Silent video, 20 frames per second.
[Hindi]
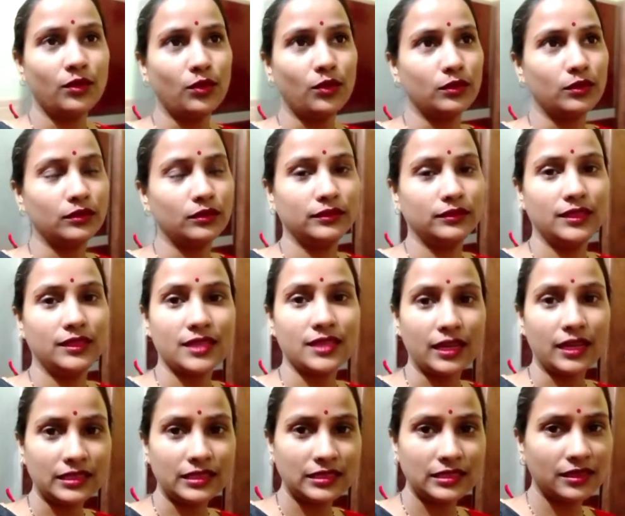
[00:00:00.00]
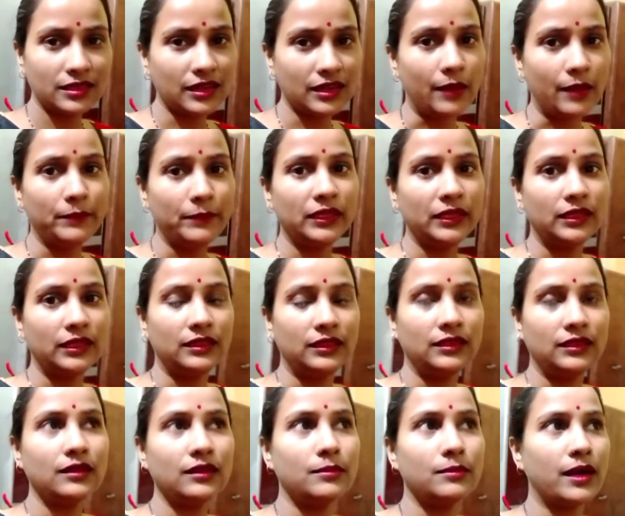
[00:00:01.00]
और ये सारी चीज़ें काम भी
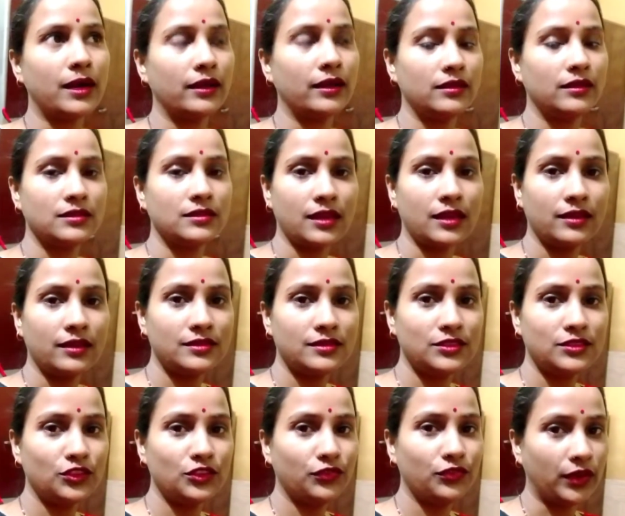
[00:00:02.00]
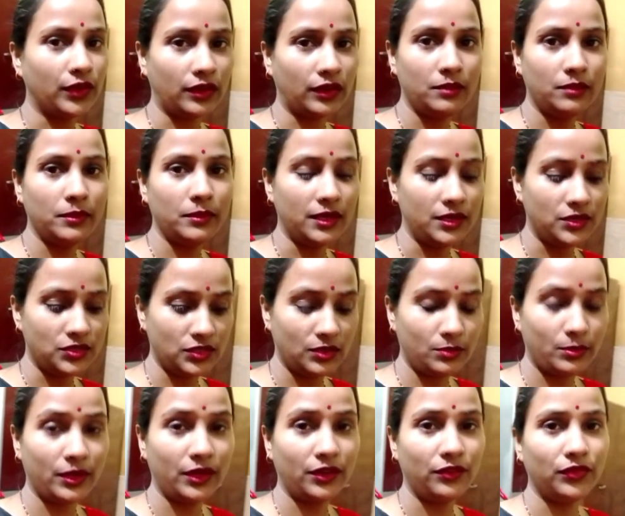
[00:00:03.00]
देती हैं कबाड़ की सारी चीज़ें फेंकनी भी नहीं
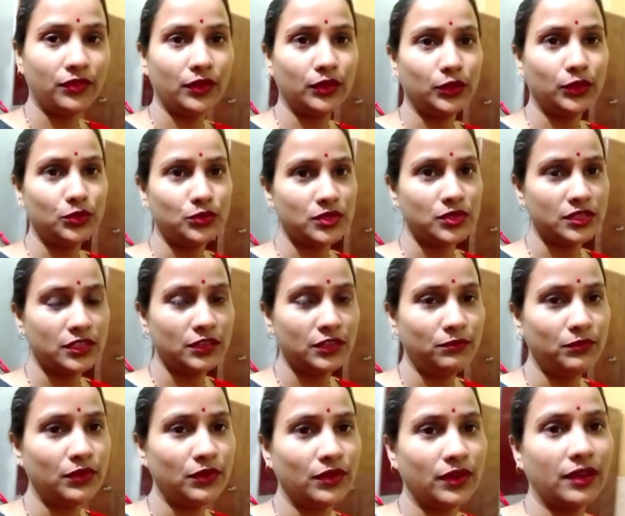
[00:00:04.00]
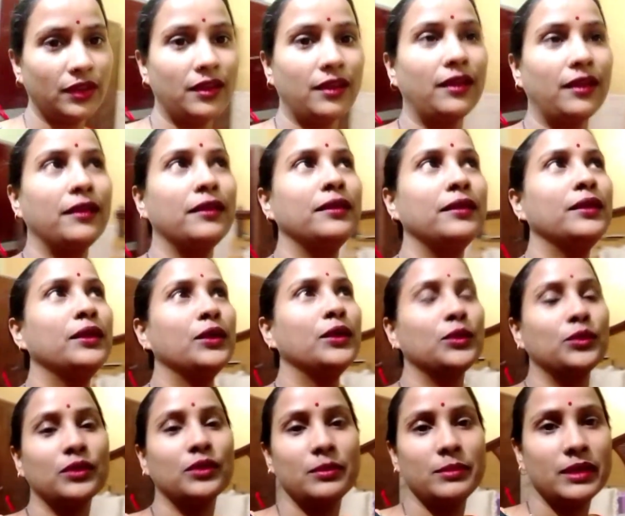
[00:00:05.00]
चाहिए मैं नहीं फेंकती हूँ जैसे डिब्बे वगैरह हैं
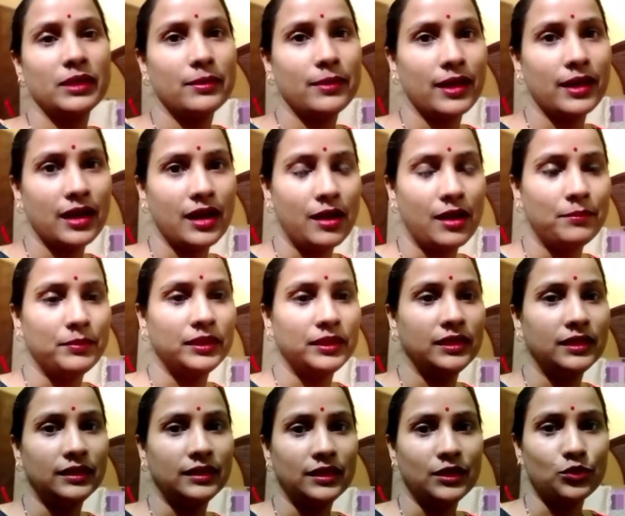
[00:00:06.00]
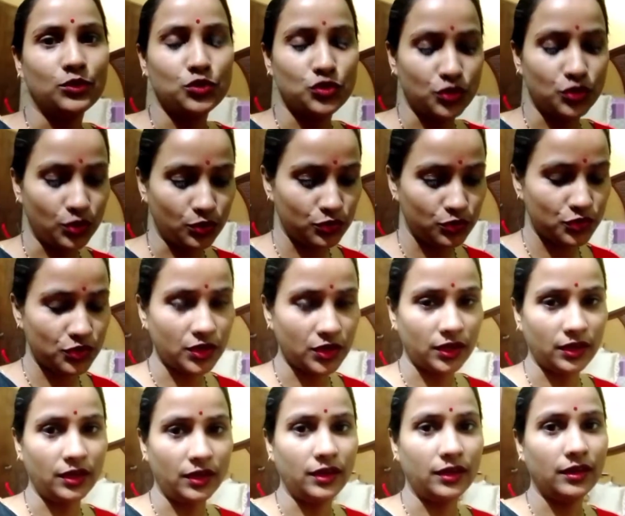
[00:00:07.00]
तो कभी कभार काम भी देती हैं कुछ ना कुछ
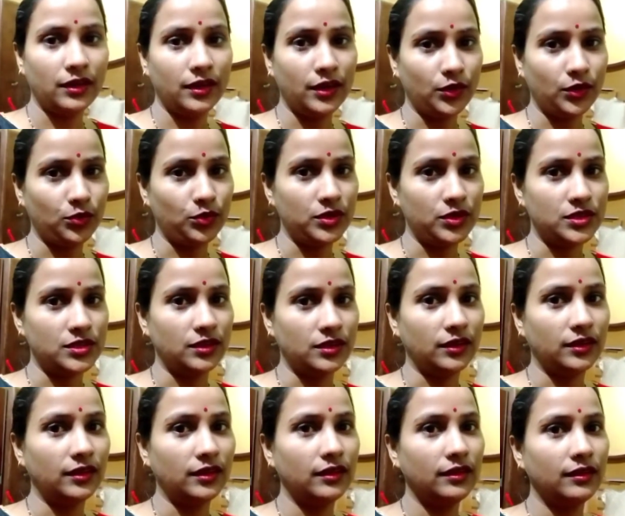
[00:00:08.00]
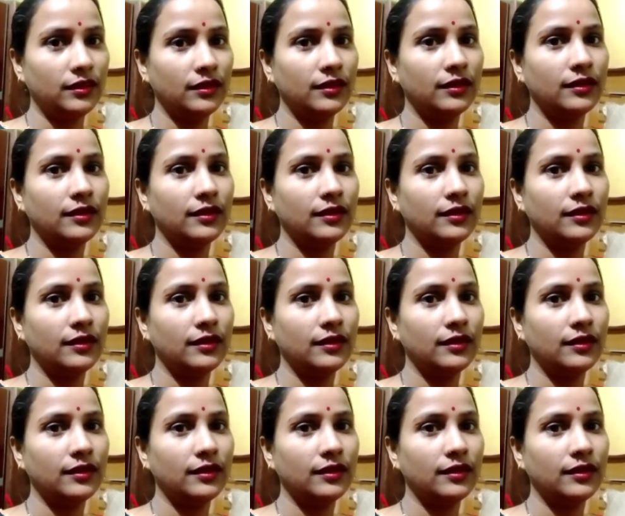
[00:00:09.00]
रखने के डेकोरेशन के